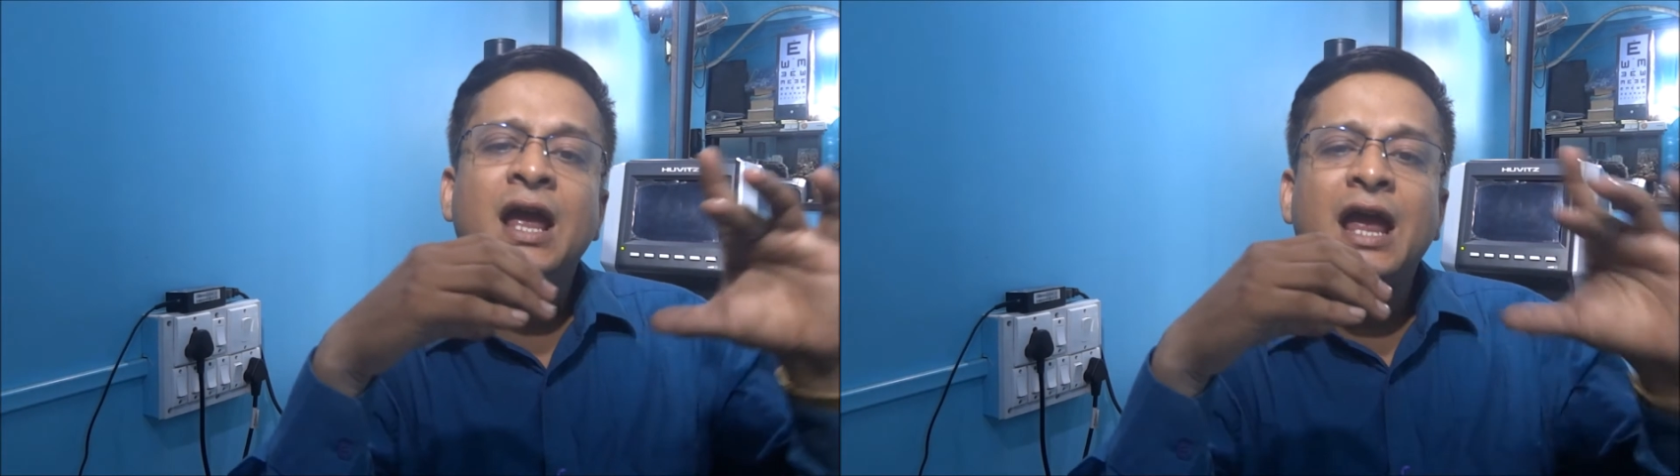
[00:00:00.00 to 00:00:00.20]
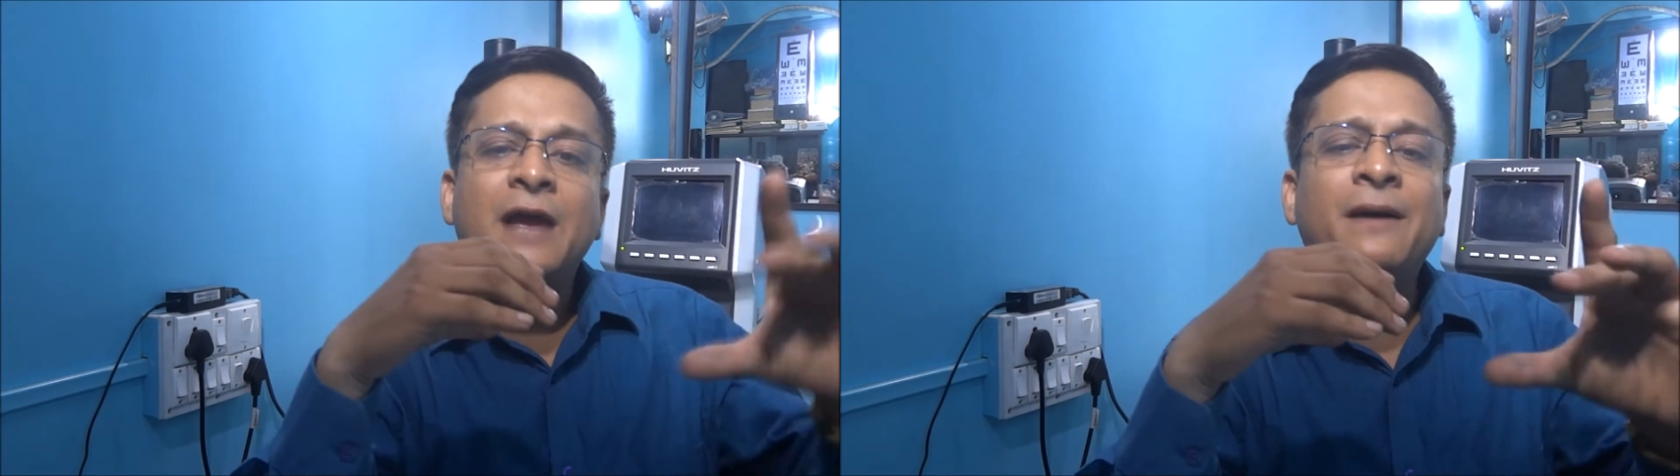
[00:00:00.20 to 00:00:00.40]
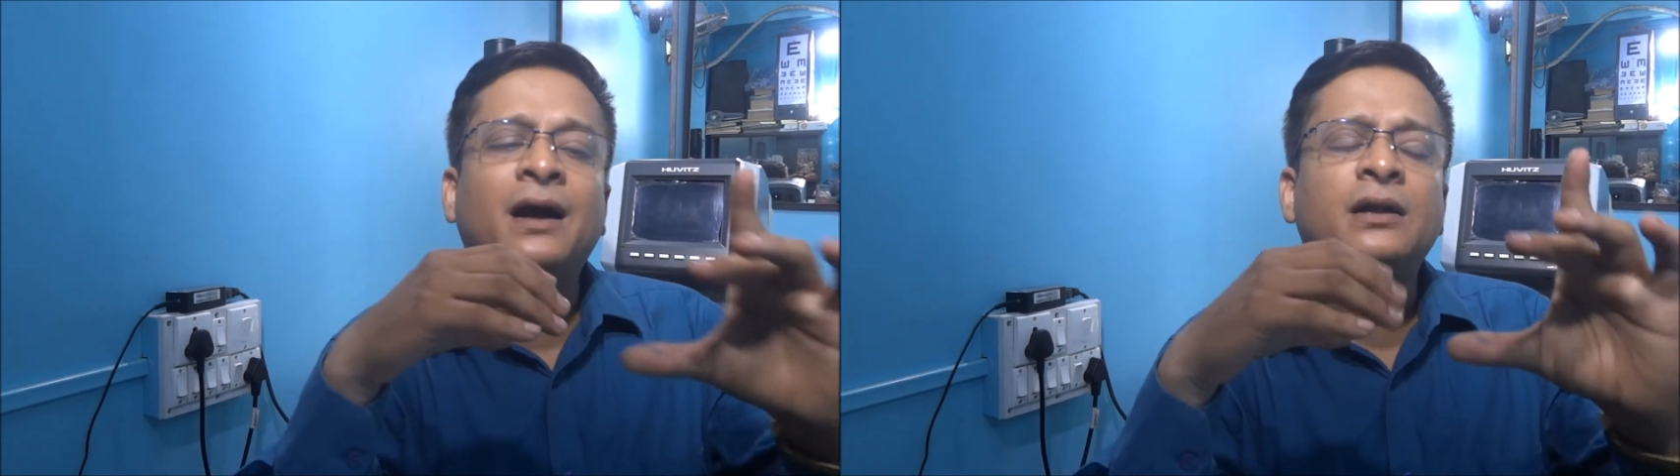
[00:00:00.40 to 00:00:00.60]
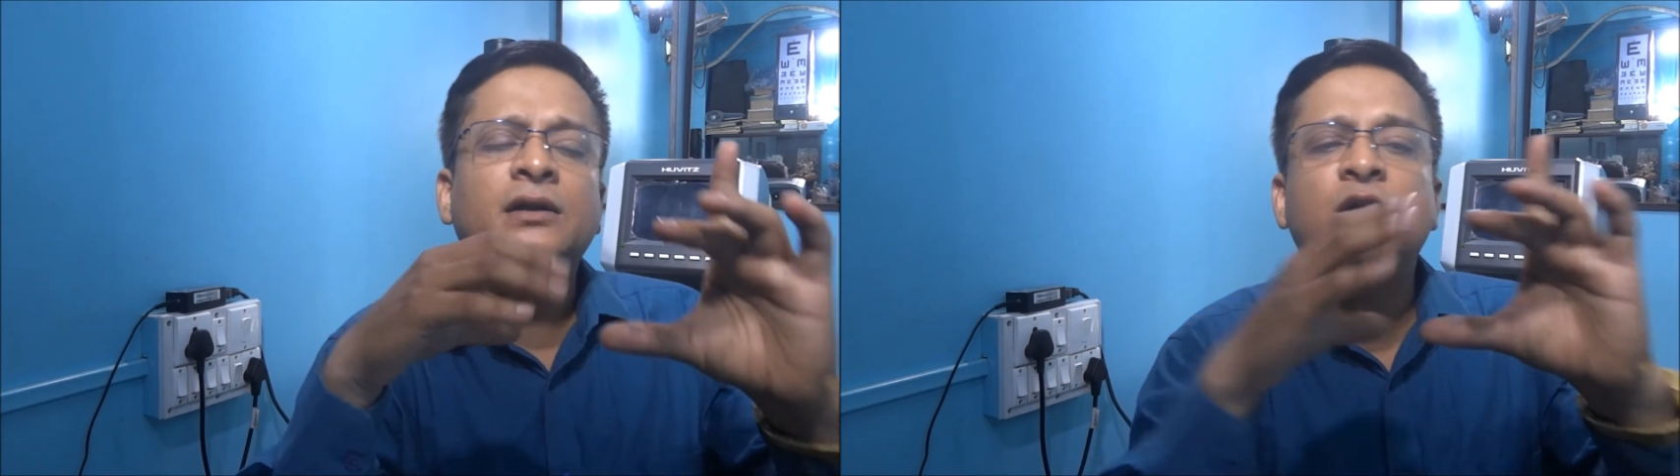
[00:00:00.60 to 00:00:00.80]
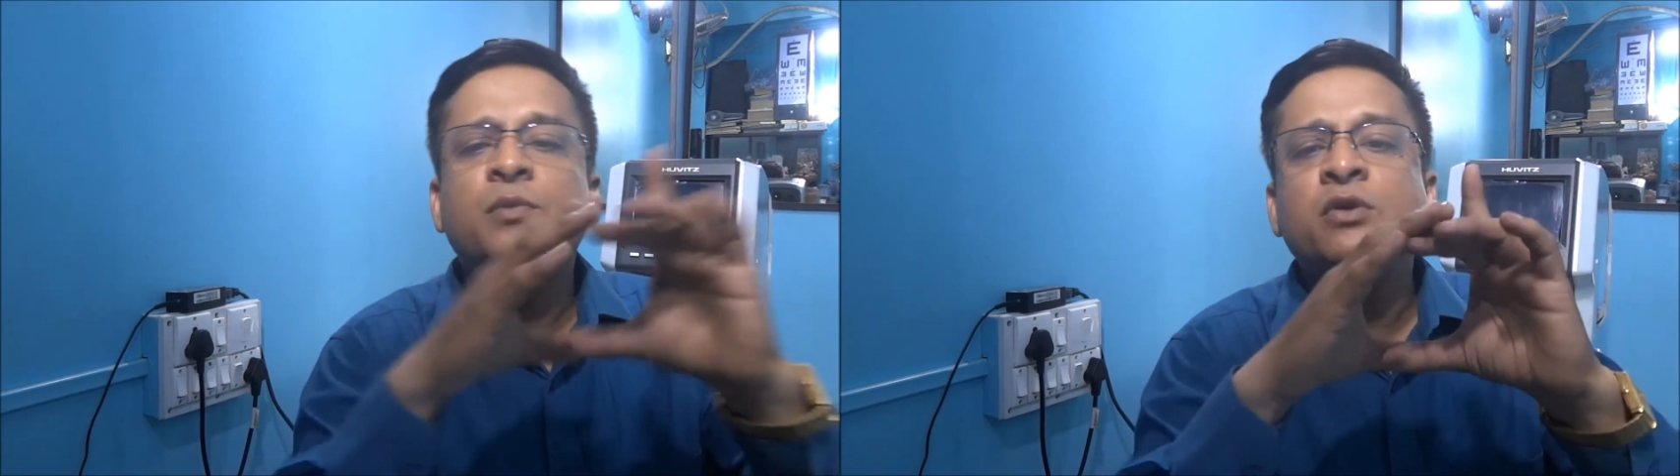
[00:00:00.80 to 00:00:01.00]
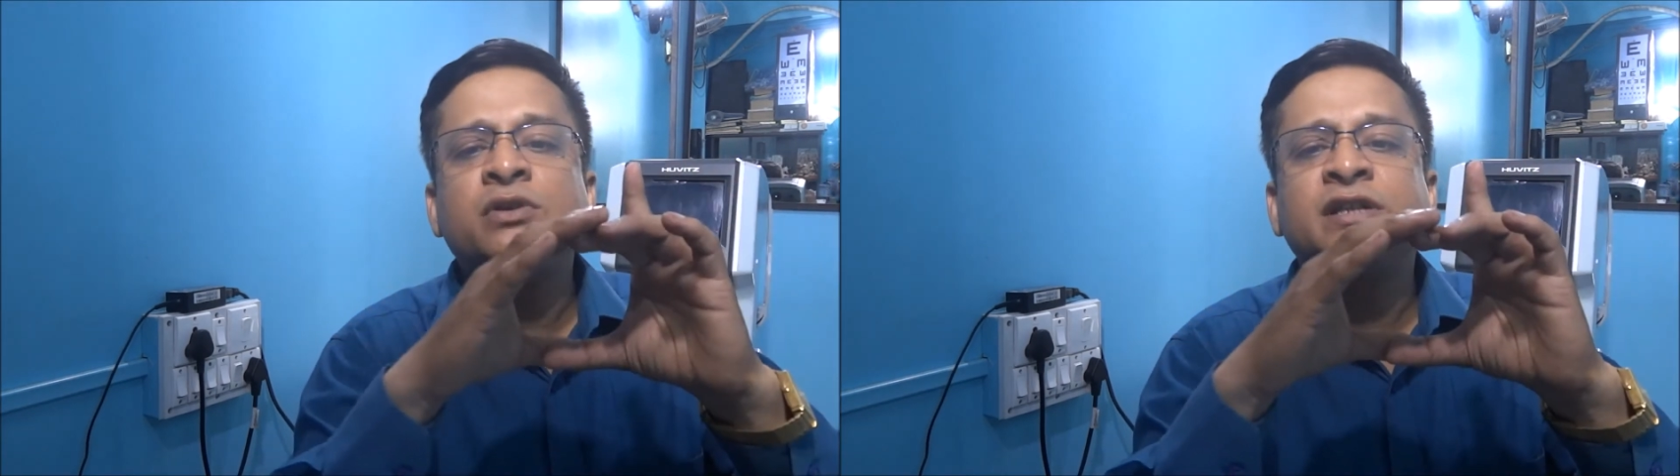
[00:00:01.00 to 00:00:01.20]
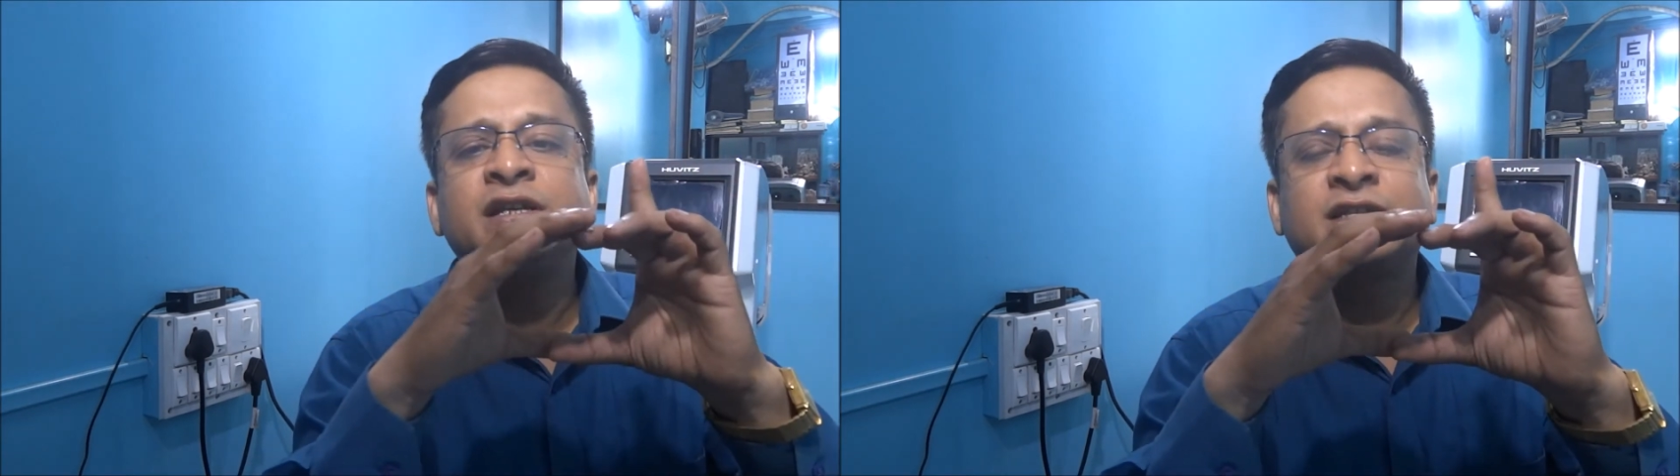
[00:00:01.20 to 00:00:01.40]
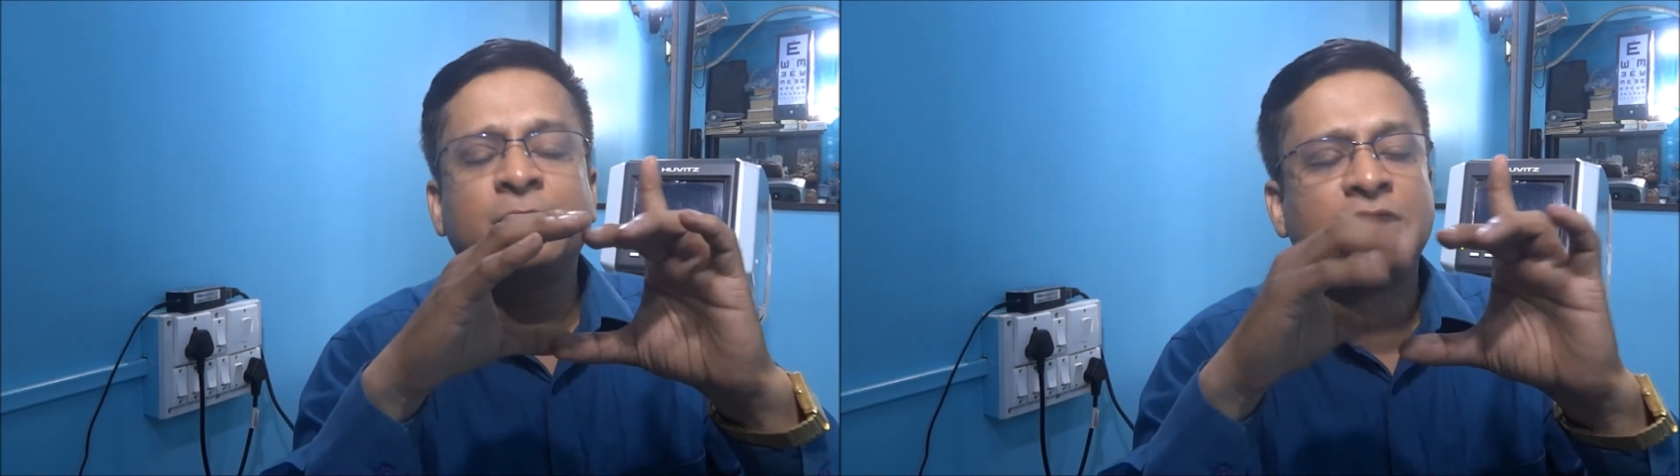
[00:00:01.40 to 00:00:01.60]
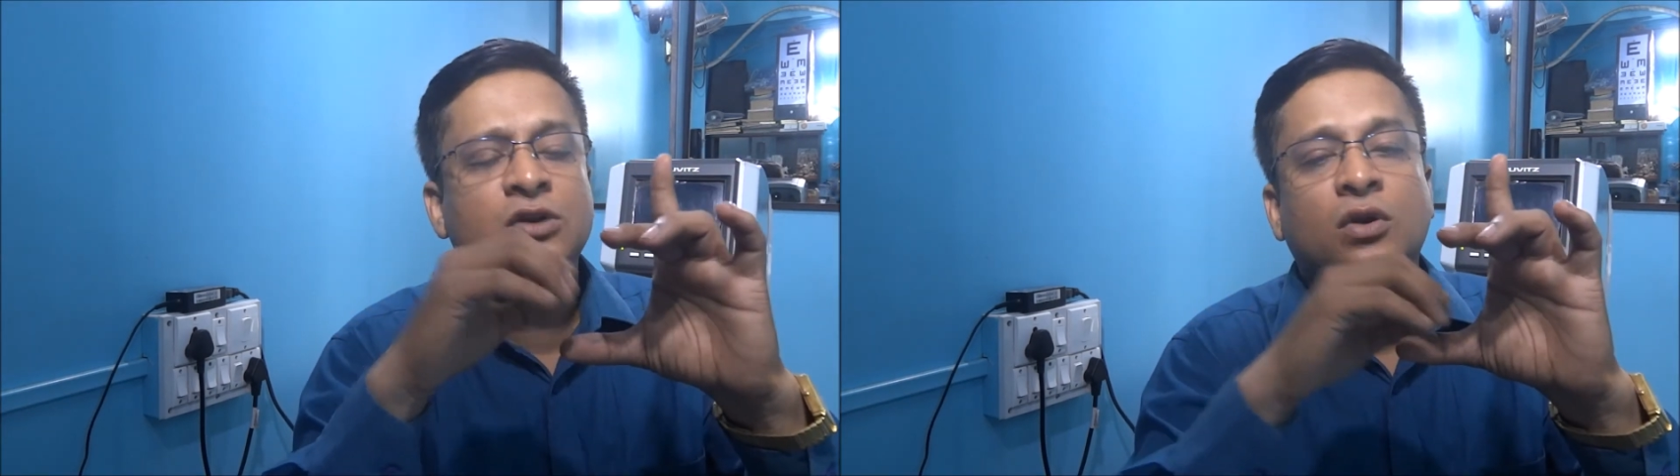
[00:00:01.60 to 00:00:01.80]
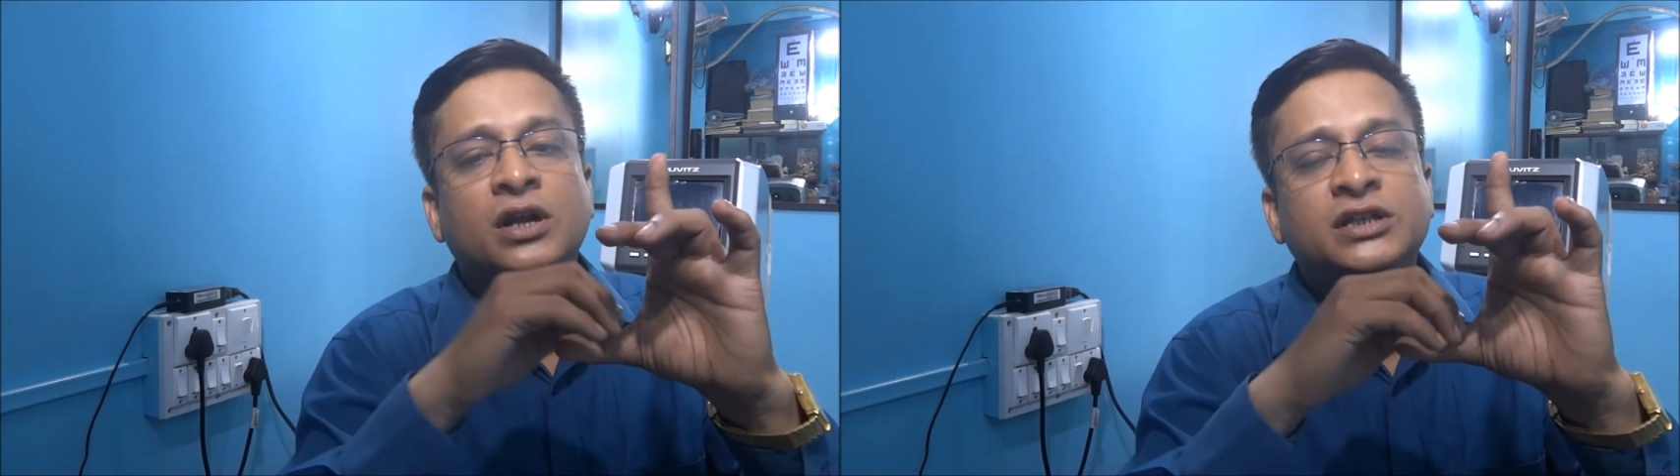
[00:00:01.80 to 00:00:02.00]
এবার ইমিউন সিস্টেম কি
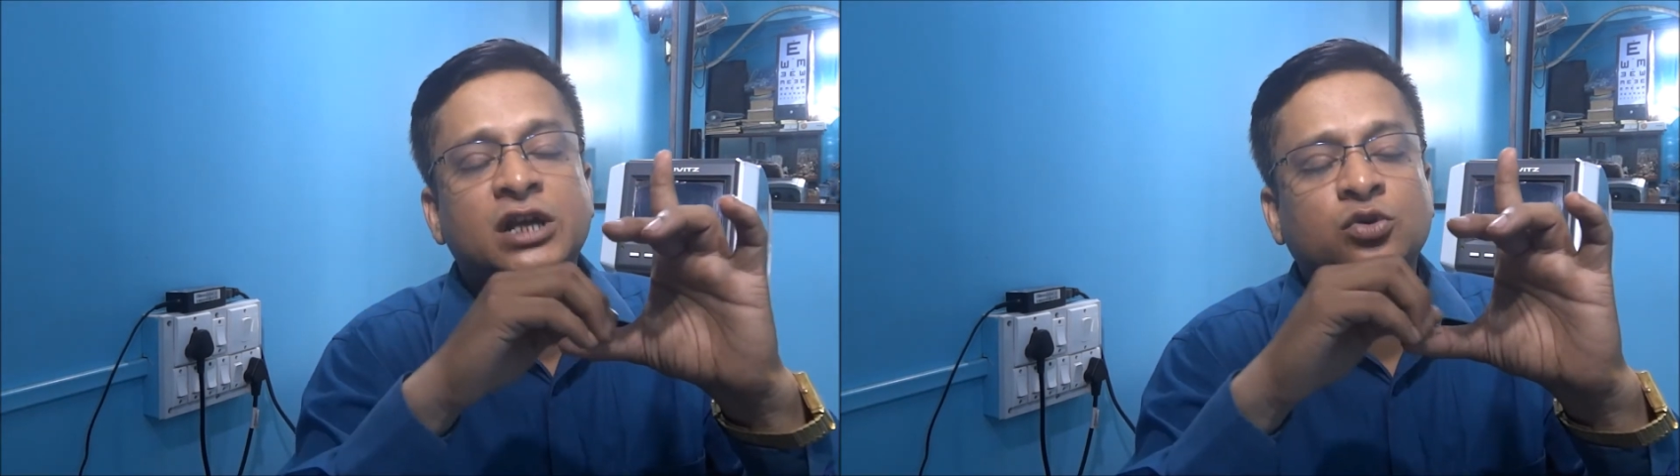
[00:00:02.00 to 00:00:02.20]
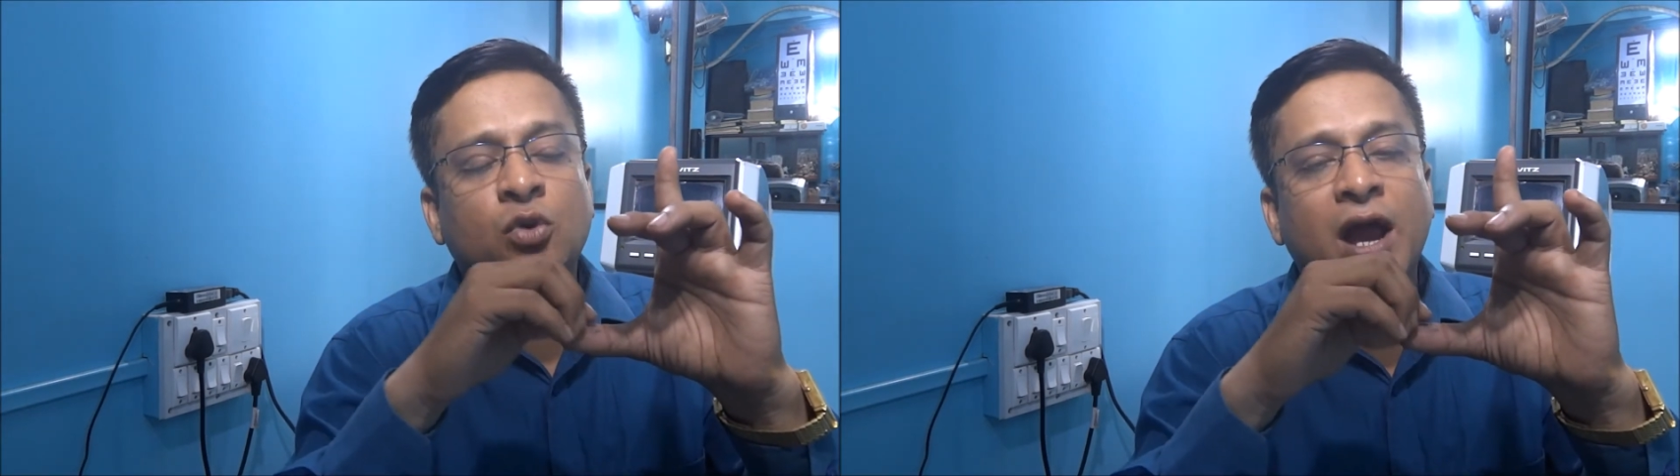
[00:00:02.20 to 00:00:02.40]
করে যেহেতু